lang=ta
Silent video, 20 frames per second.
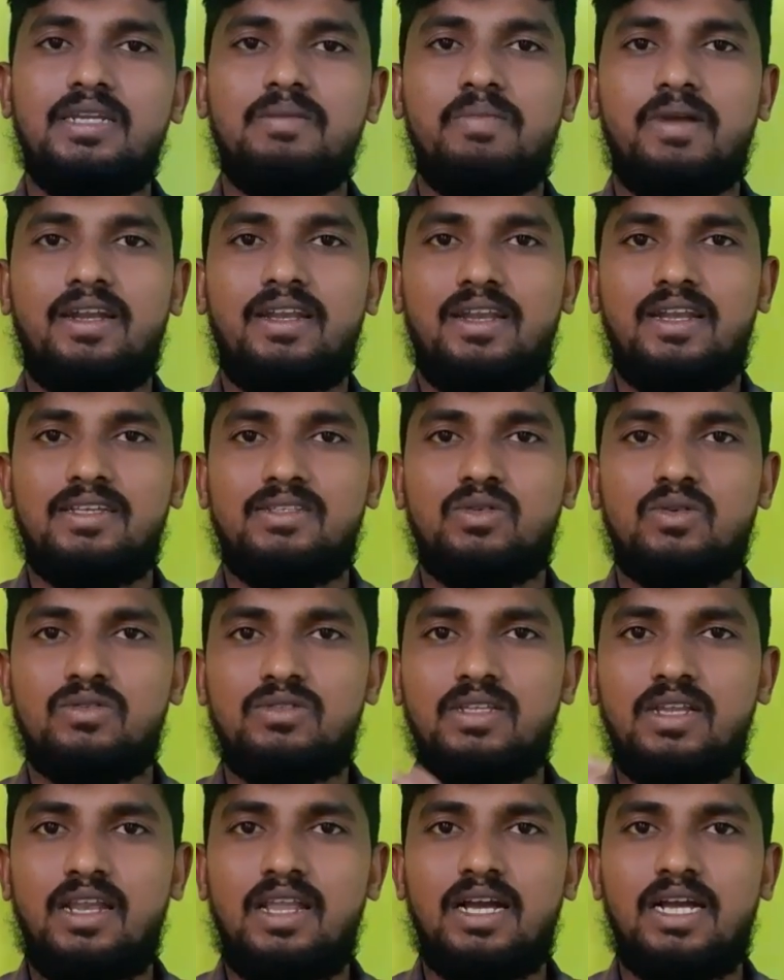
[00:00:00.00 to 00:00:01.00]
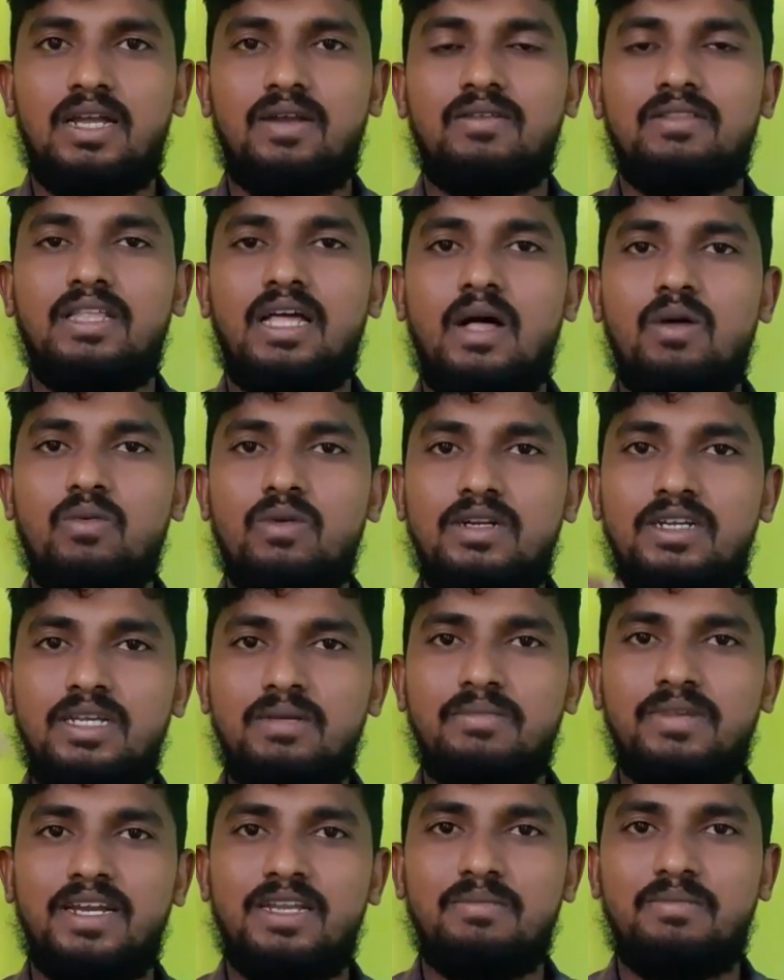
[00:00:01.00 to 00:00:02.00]
ரெடி பண்ணல ஸோ ஸ்ரீலங்கா வந்து அவங்க
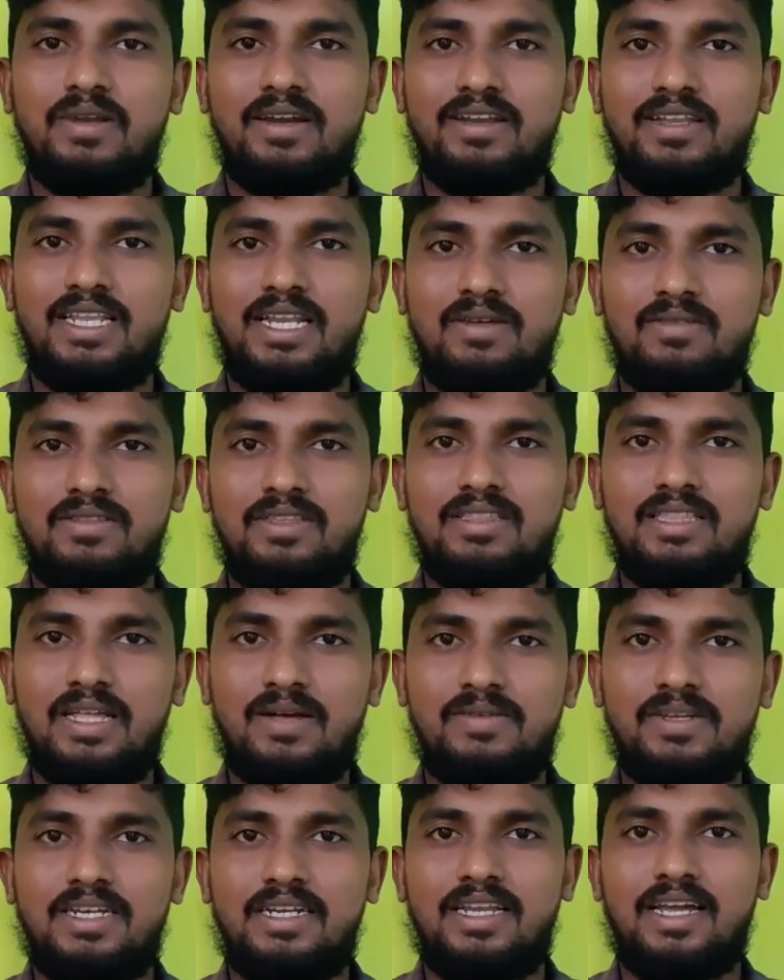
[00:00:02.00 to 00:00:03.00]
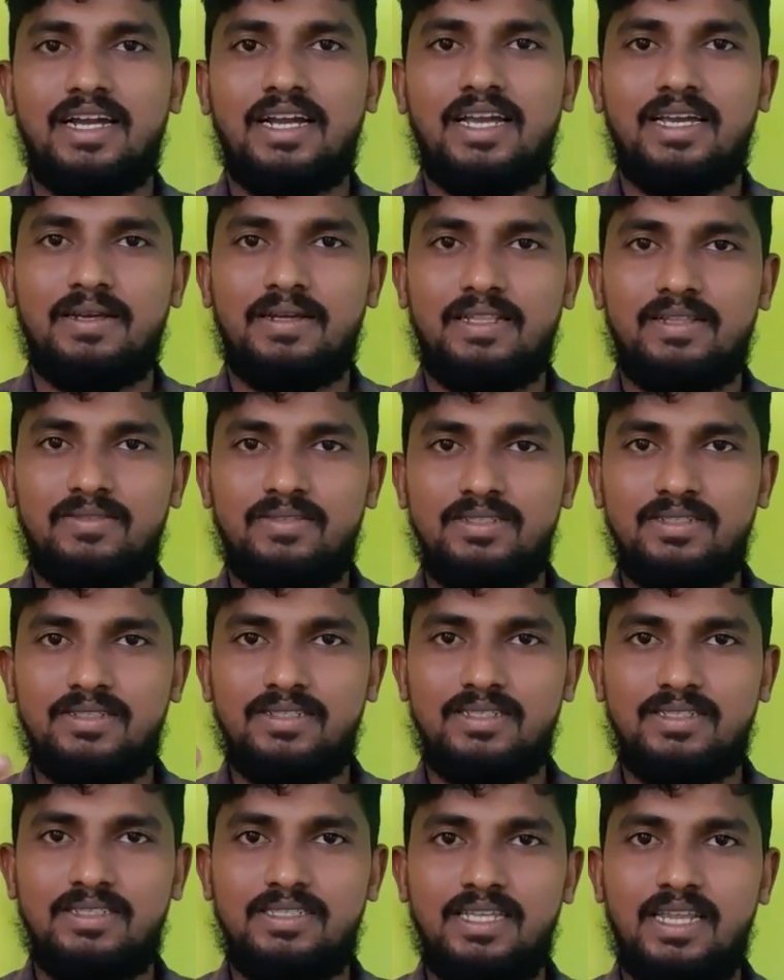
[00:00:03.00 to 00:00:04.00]
டீம் ரெடி பண்ணுறதுல வந்து தவறிட்டாங்க அதாவது
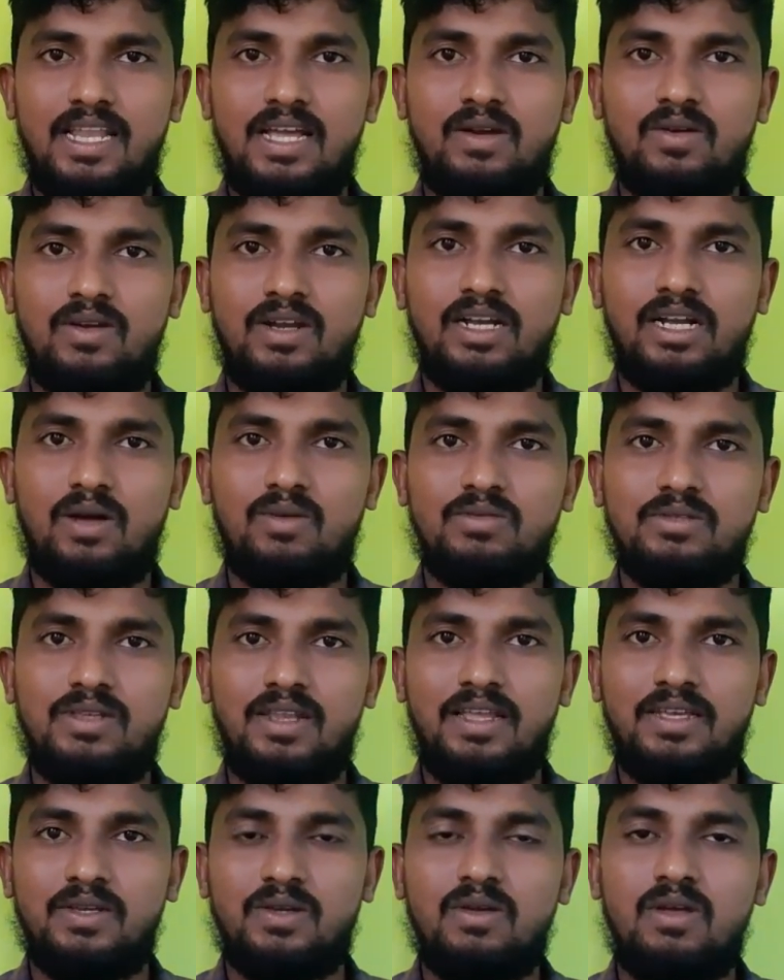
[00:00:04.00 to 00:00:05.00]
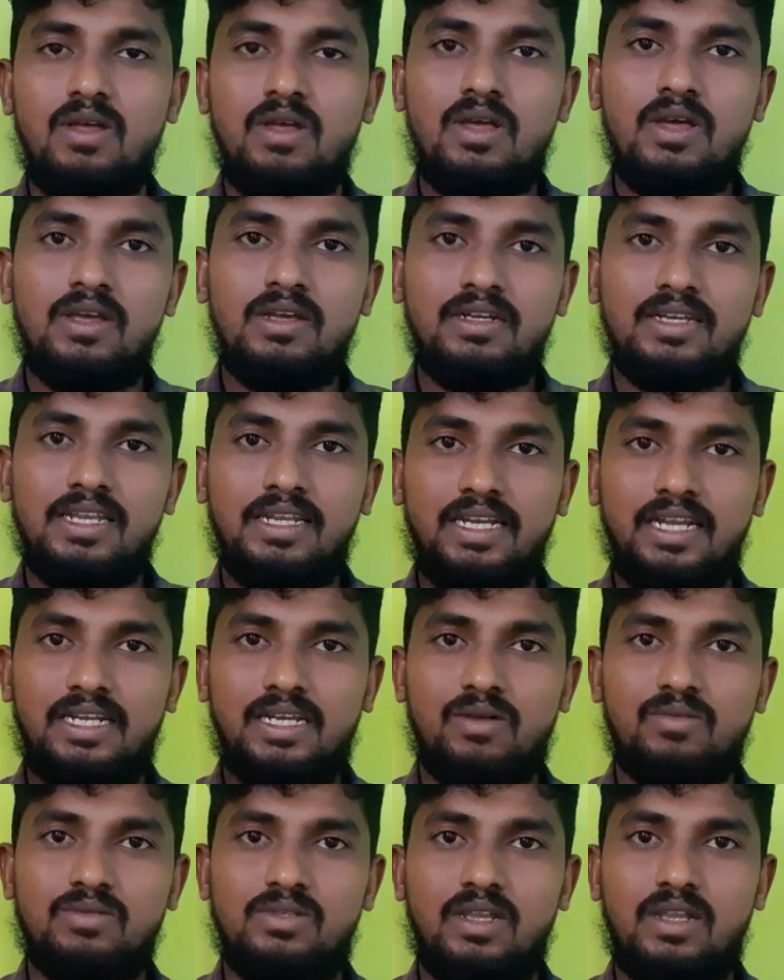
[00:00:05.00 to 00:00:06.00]
ஸ்ரீலங்காவோட கவுன்சிலையும்
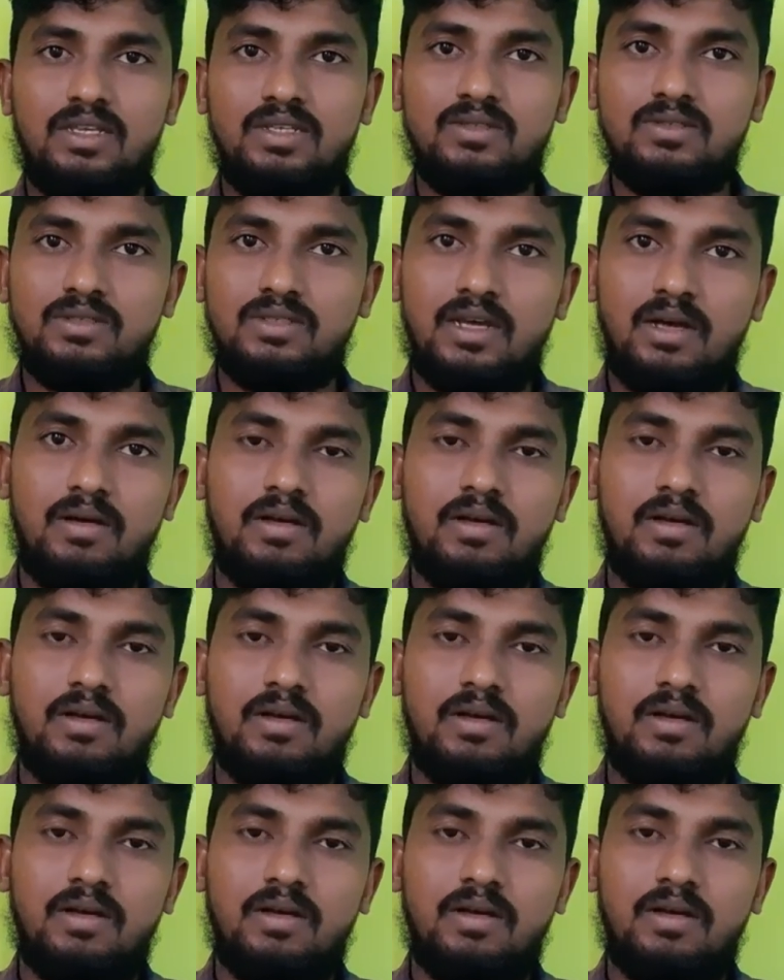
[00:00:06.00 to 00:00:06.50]
கிரிக்கெட் கவுன்சிலையும்